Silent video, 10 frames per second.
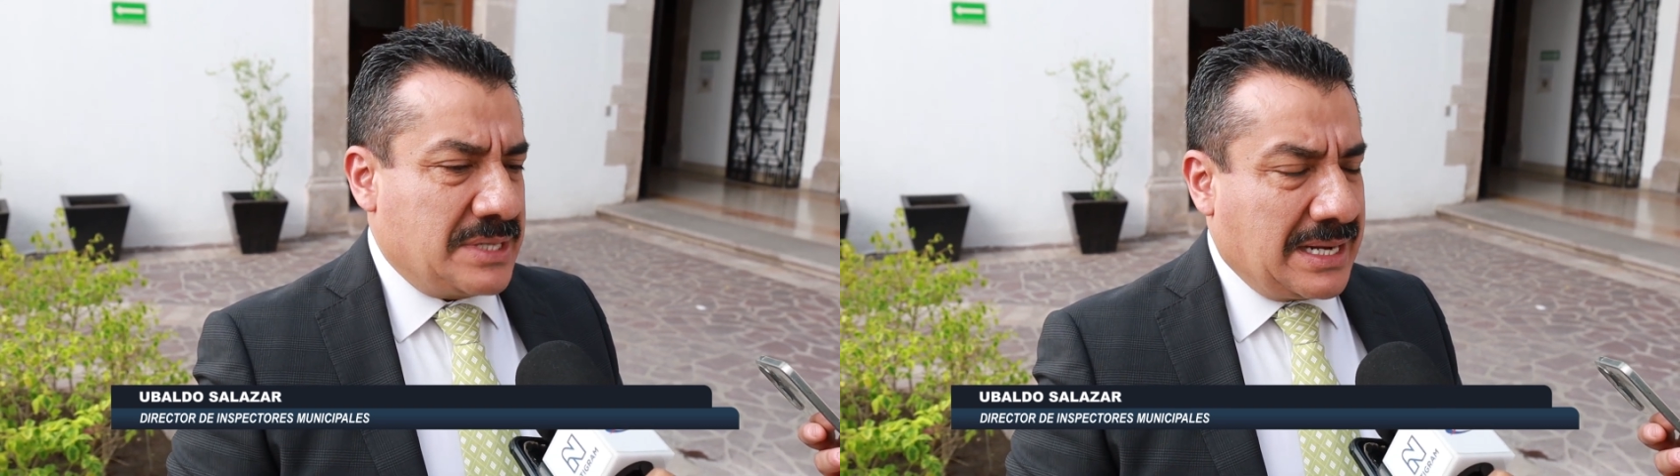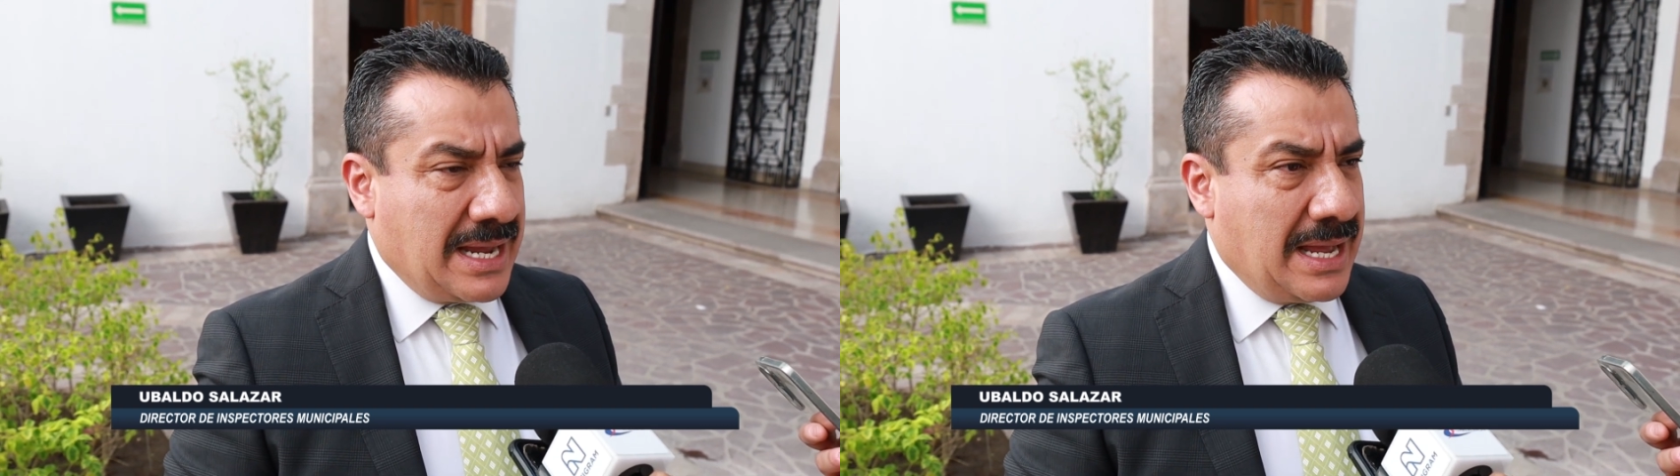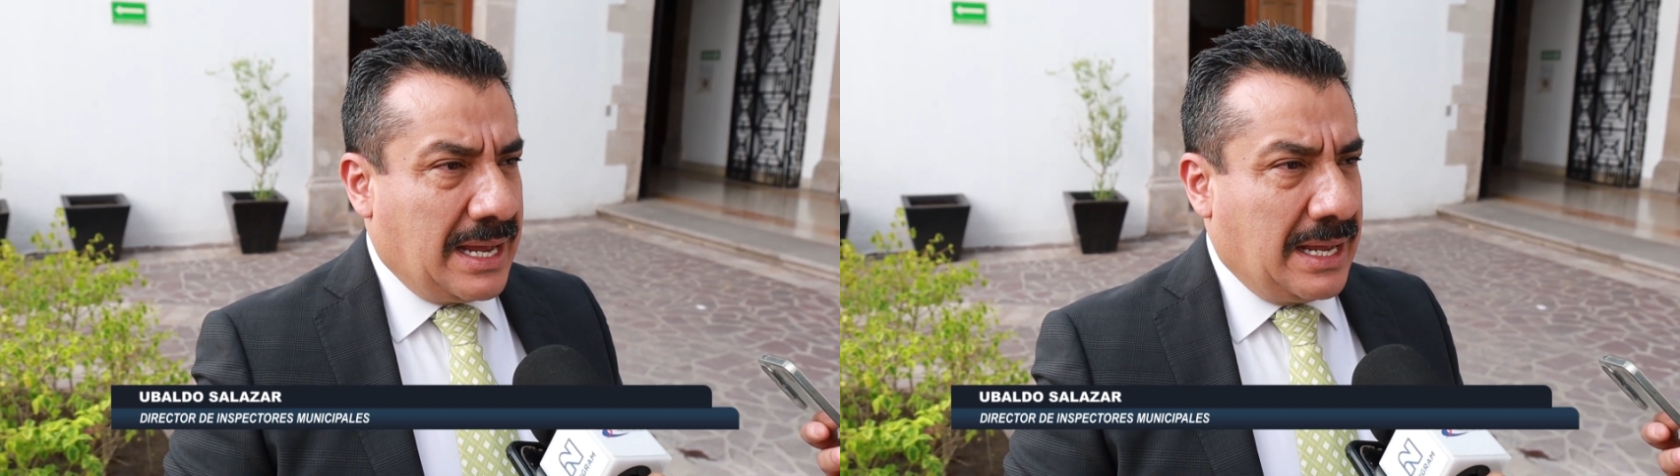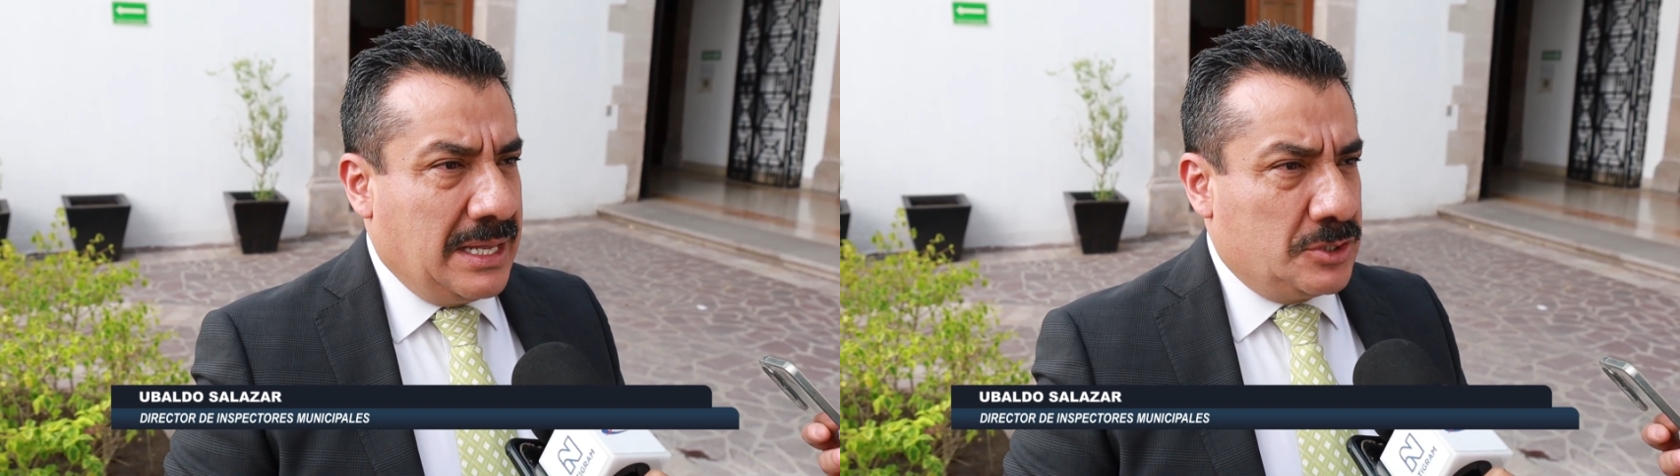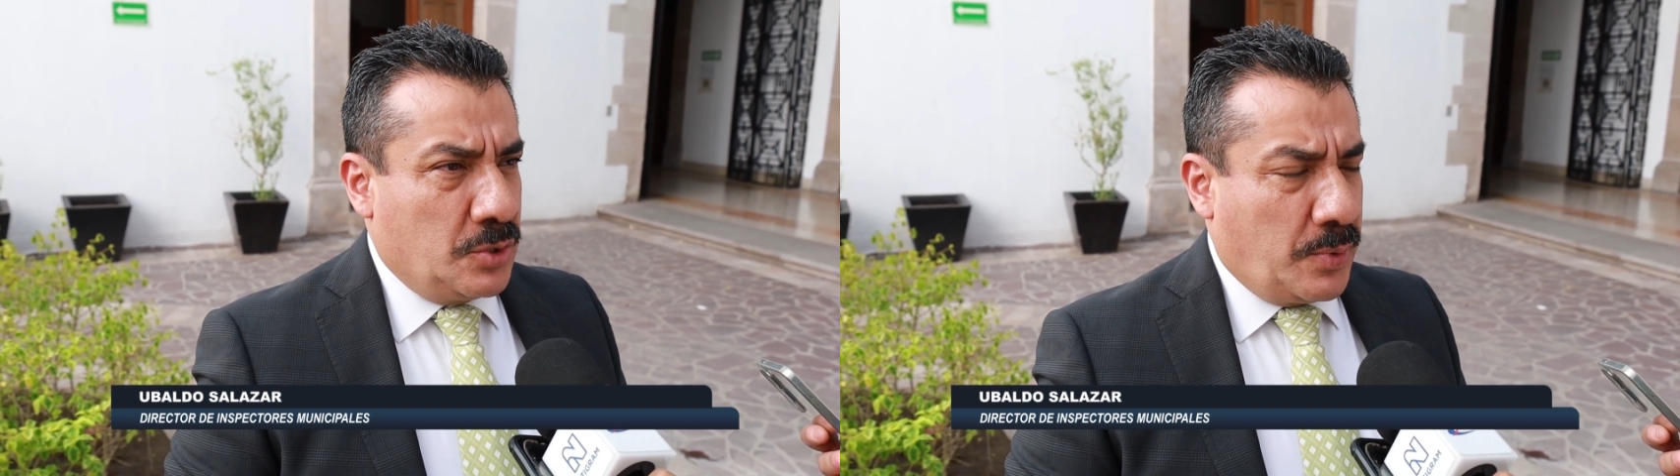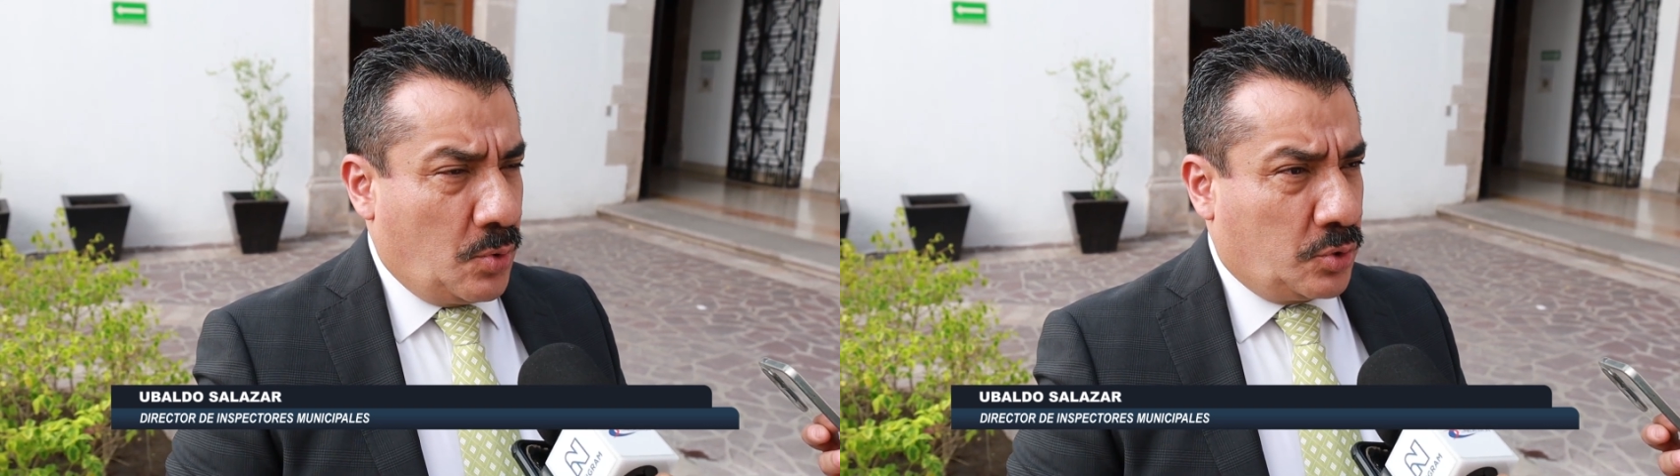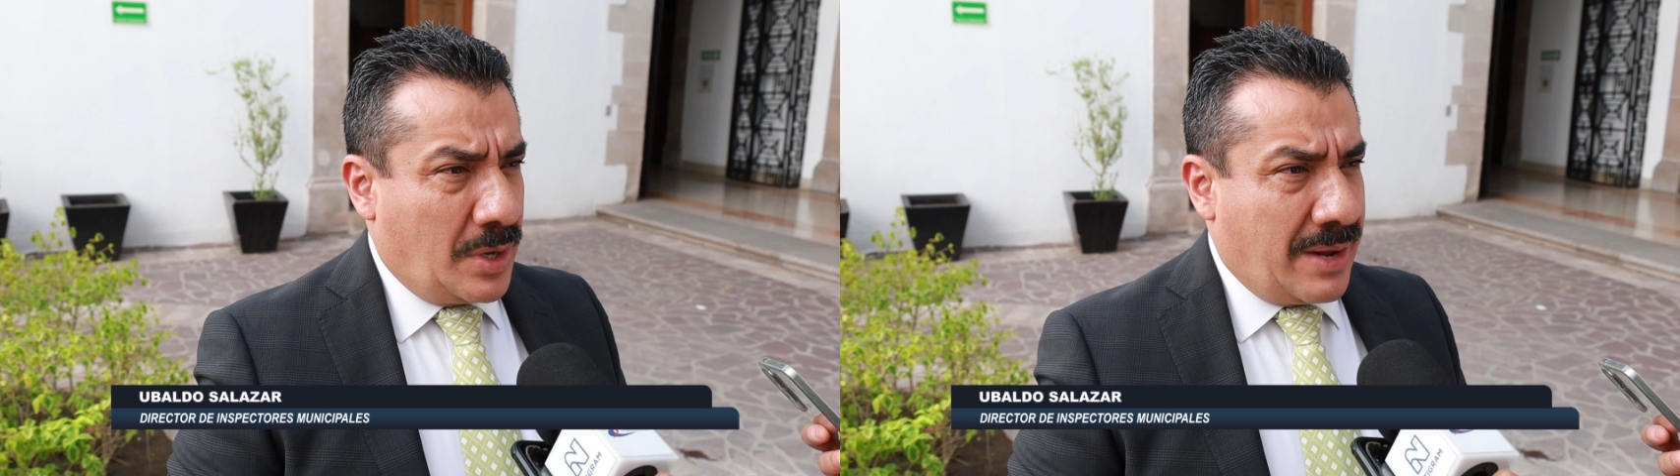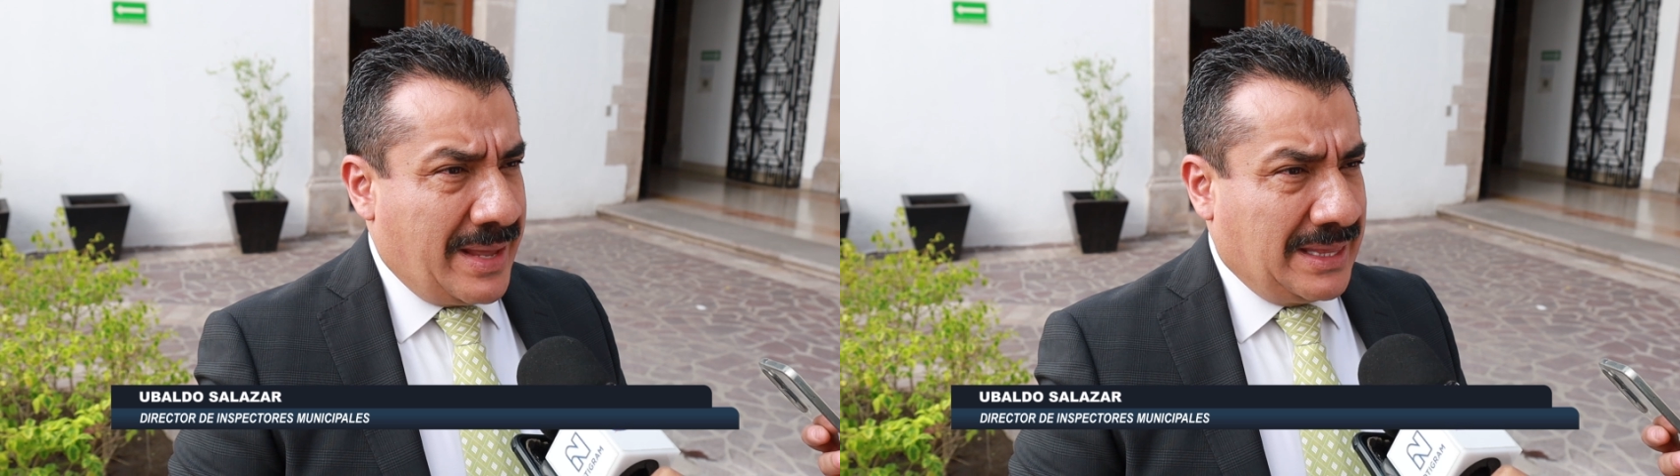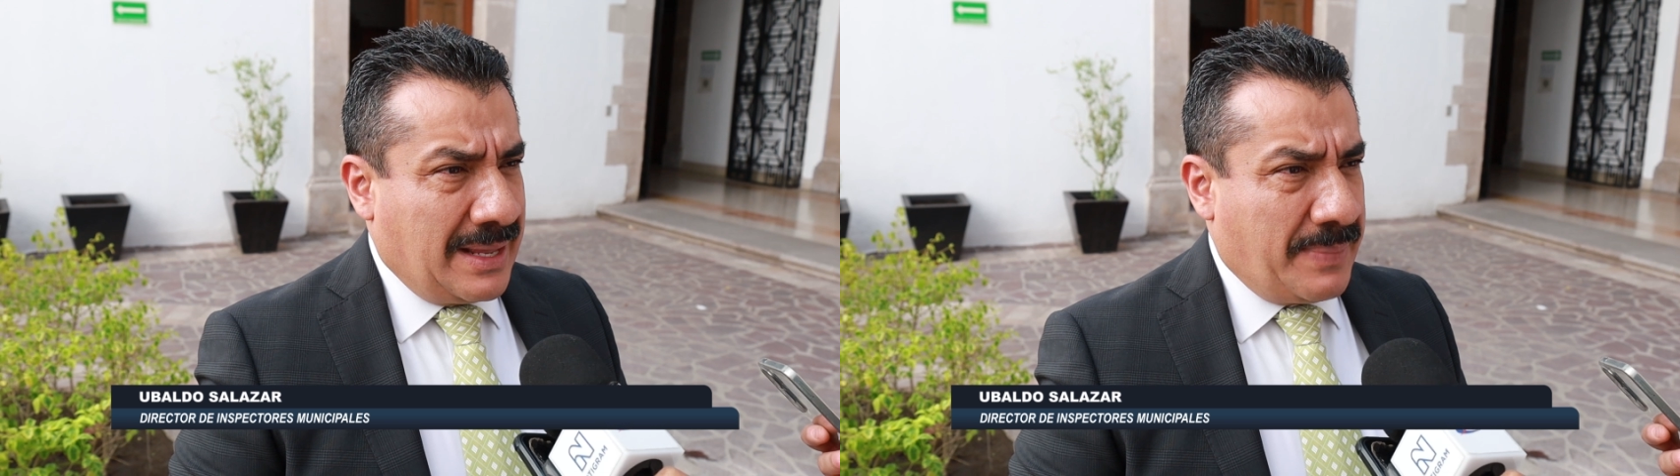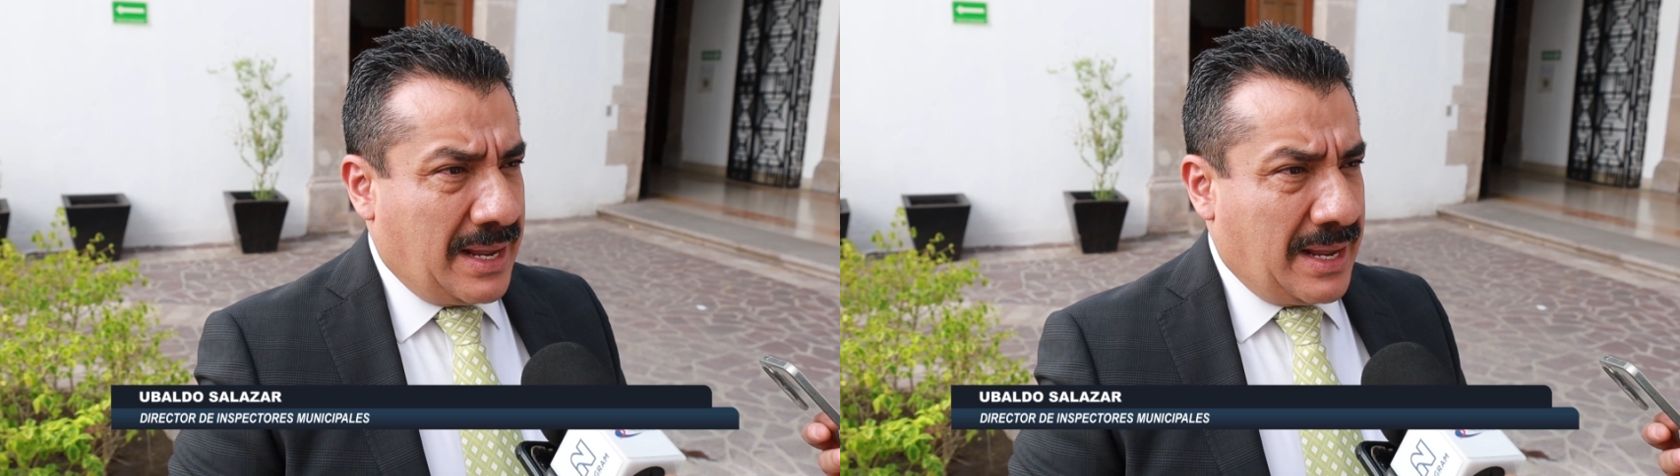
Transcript: saca su producto a la venta,